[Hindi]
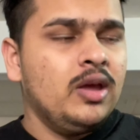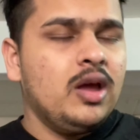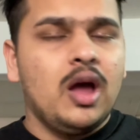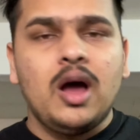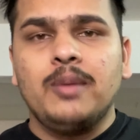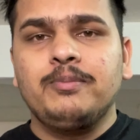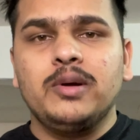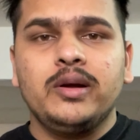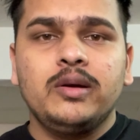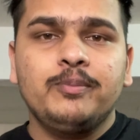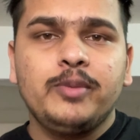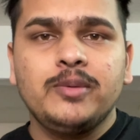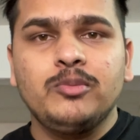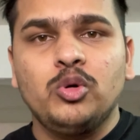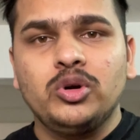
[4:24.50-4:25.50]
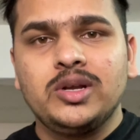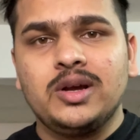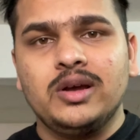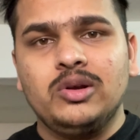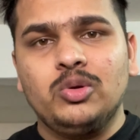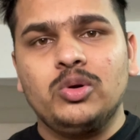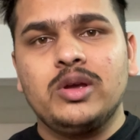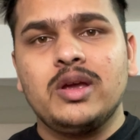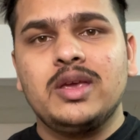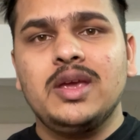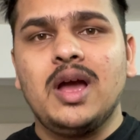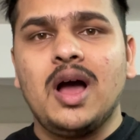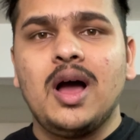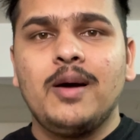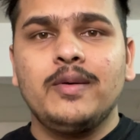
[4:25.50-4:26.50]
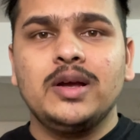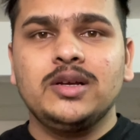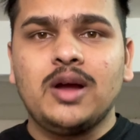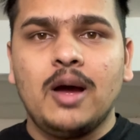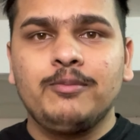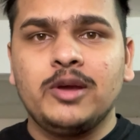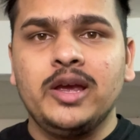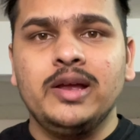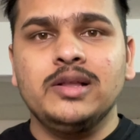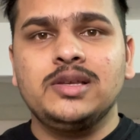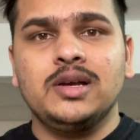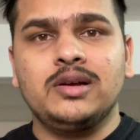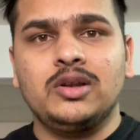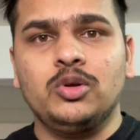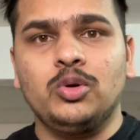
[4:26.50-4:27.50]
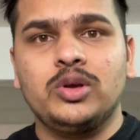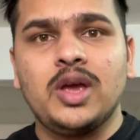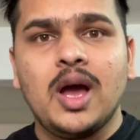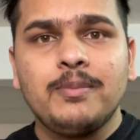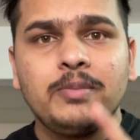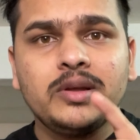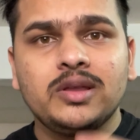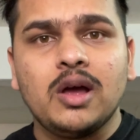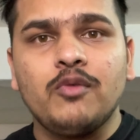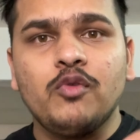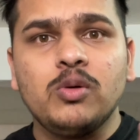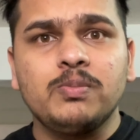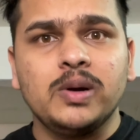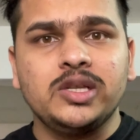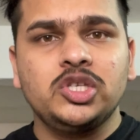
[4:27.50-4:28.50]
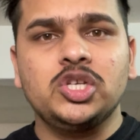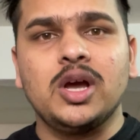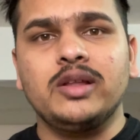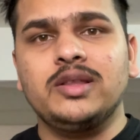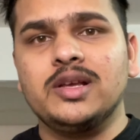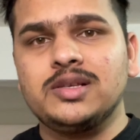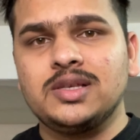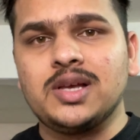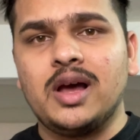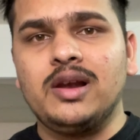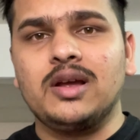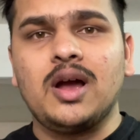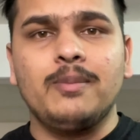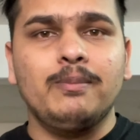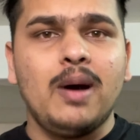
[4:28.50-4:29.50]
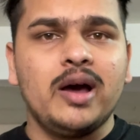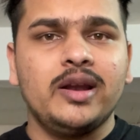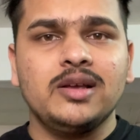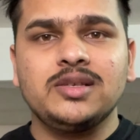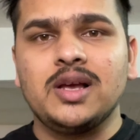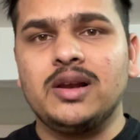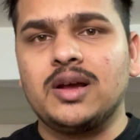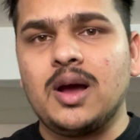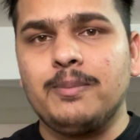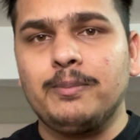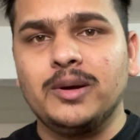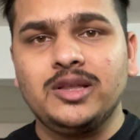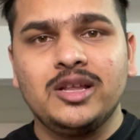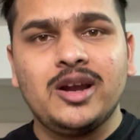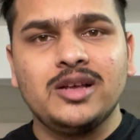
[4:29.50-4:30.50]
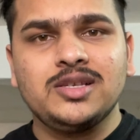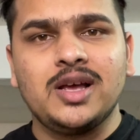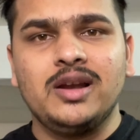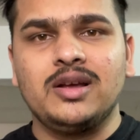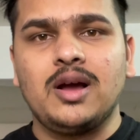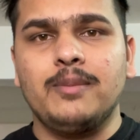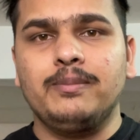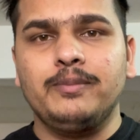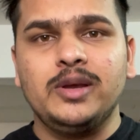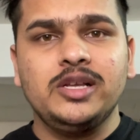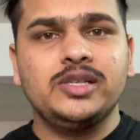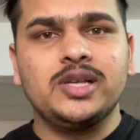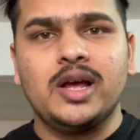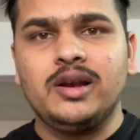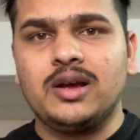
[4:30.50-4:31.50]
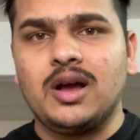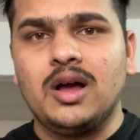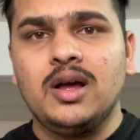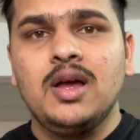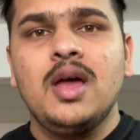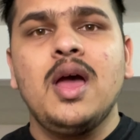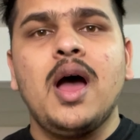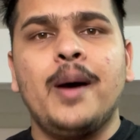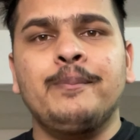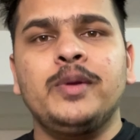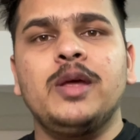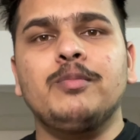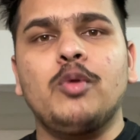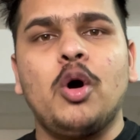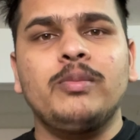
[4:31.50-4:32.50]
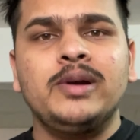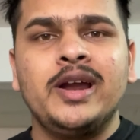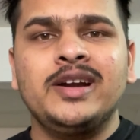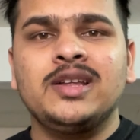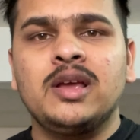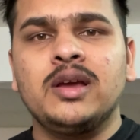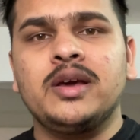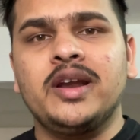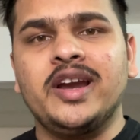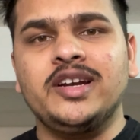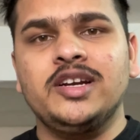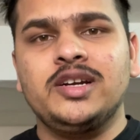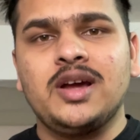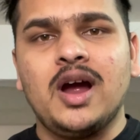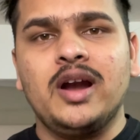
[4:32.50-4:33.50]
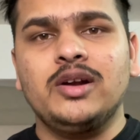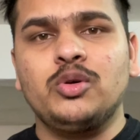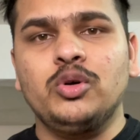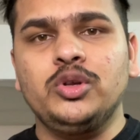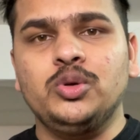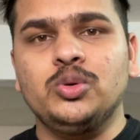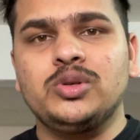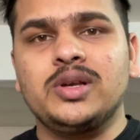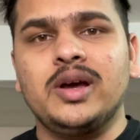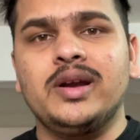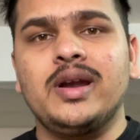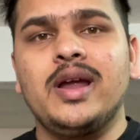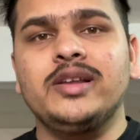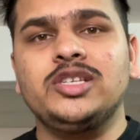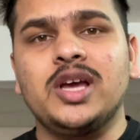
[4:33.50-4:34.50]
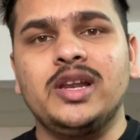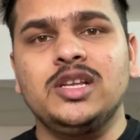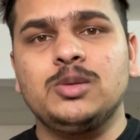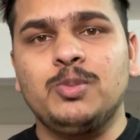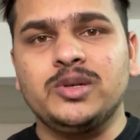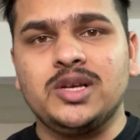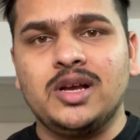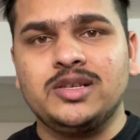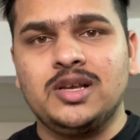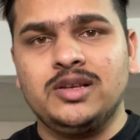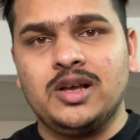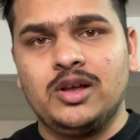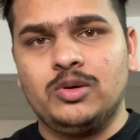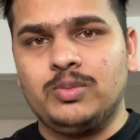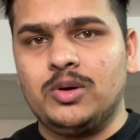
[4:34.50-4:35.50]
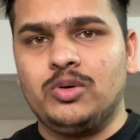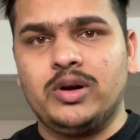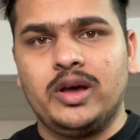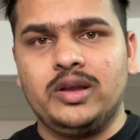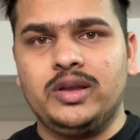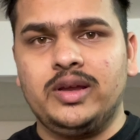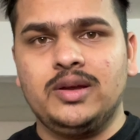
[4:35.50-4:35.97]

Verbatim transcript: आप प्रमोट कर दोगे कि हाँ आप खेल सकते हो क्या पता वो बच्चा दस साल का बारह साल का पंद्रह साल का बीस साल का अपने मॉम डैड के क्रेडिट कार्ड को यूज़ कर रहा है चालीस पचास हज़ार रुपये उड़ा दे